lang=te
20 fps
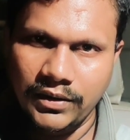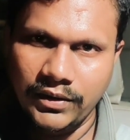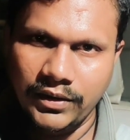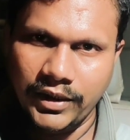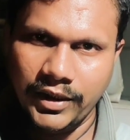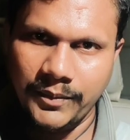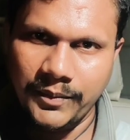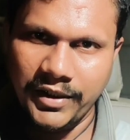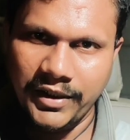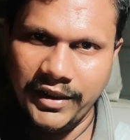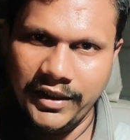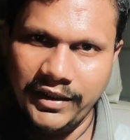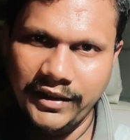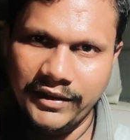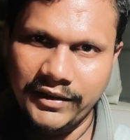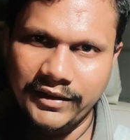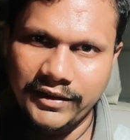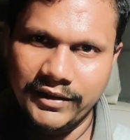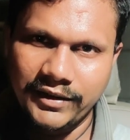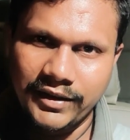ఓకే మరి
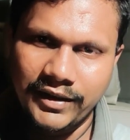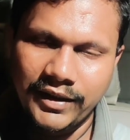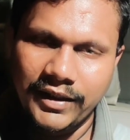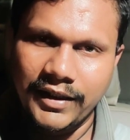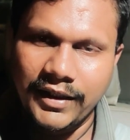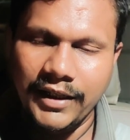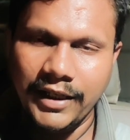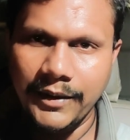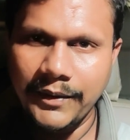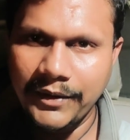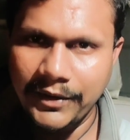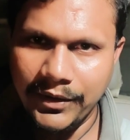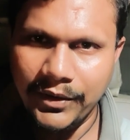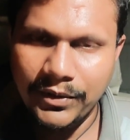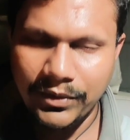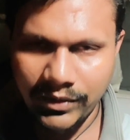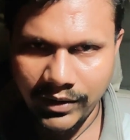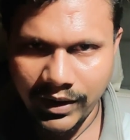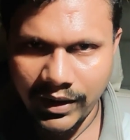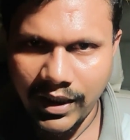ఇంకేమైనా
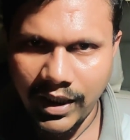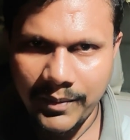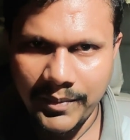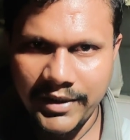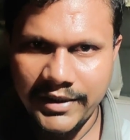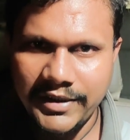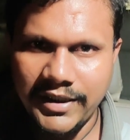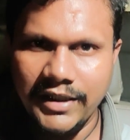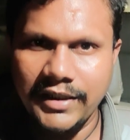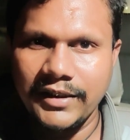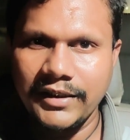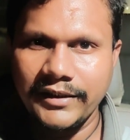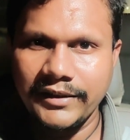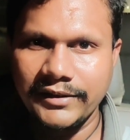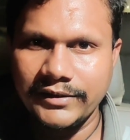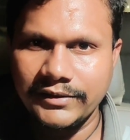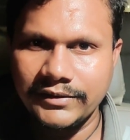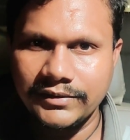డౌట్లు ఉంటే కామెంట్ చేయండి